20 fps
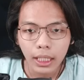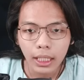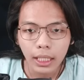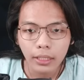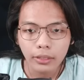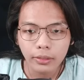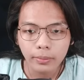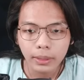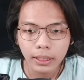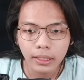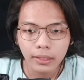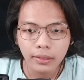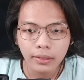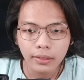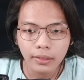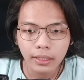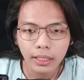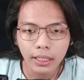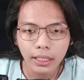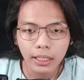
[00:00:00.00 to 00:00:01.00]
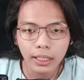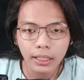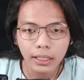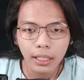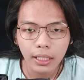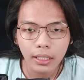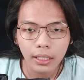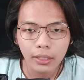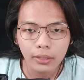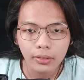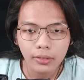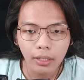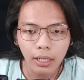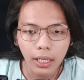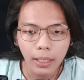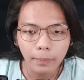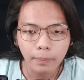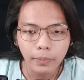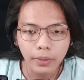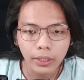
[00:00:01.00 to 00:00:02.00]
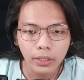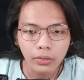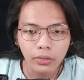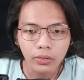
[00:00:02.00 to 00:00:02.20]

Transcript: okay, langsung bikin stay dan langsung upgrade